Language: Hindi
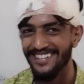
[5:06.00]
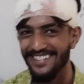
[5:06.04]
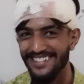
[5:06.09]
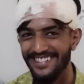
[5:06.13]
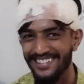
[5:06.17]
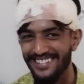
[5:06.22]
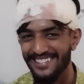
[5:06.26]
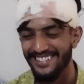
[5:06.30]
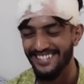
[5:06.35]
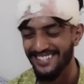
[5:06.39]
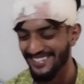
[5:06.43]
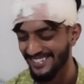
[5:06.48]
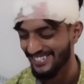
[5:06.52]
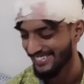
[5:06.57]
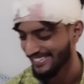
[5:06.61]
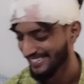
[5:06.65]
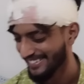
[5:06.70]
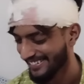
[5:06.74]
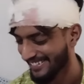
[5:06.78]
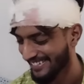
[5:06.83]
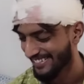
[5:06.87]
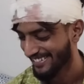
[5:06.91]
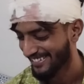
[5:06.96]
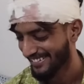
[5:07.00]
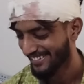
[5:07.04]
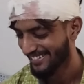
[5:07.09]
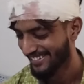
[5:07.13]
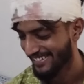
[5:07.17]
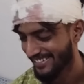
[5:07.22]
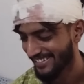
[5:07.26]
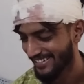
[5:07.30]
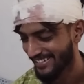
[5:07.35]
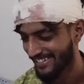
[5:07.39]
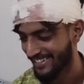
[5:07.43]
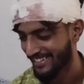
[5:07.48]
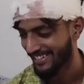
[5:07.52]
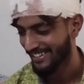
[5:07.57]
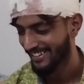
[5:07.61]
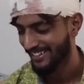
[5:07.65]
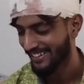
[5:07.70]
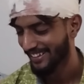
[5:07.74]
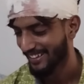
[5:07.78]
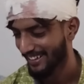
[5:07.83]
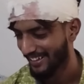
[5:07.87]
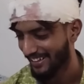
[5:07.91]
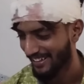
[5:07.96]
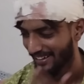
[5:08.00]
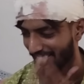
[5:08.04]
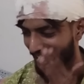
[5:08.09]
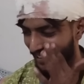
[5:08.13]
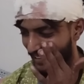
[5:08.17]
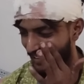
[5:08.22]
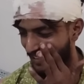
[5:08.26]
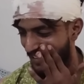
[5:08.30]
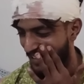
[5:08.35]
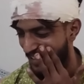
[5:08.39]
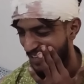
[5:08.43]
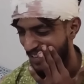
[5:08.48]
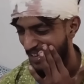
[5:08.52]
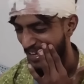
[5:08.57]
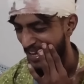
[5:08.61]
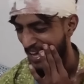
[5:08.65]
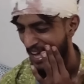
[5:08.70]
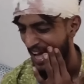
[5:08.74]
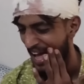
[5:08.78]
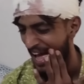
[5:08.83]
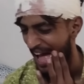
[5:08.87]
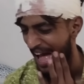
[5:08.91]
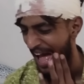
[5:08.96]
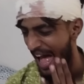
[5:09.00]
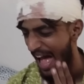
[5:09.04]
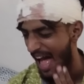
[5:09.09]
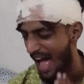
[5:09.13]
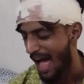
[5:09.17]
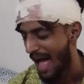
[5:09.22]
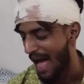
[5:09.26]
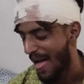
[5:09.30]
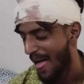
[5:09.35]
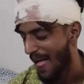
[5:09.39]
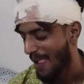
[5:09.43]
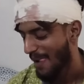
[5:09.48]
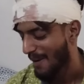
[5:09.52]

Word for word: बालों का तो कोई दुख नहीं है बच्चा तो गई ये ठीक है